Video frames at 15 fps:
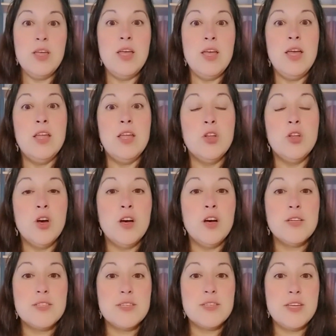
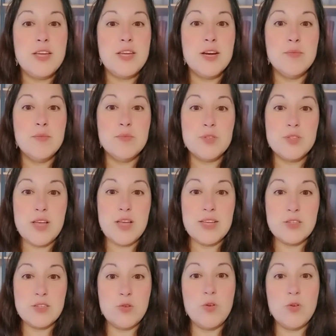nós criamos as
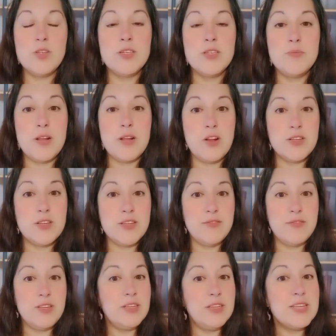coisas para nossa
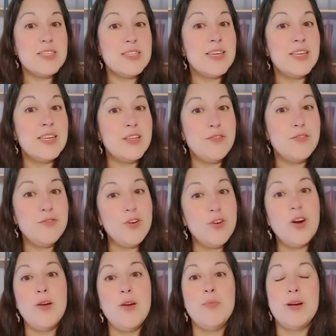vida da seguinte
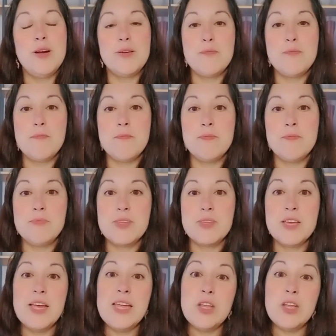forma:
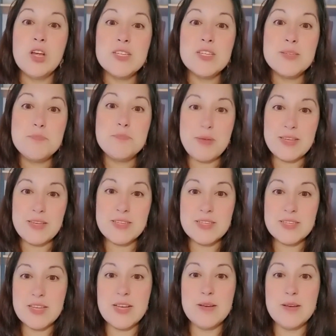nós
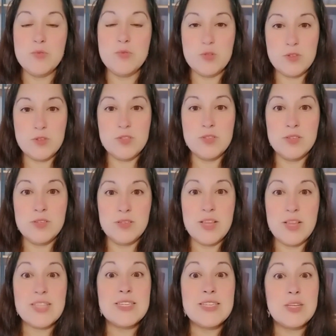pensamos na
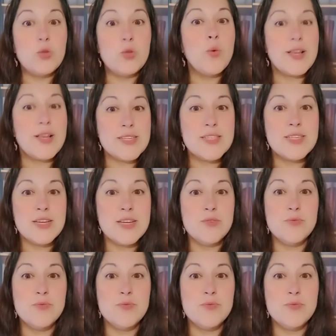situação,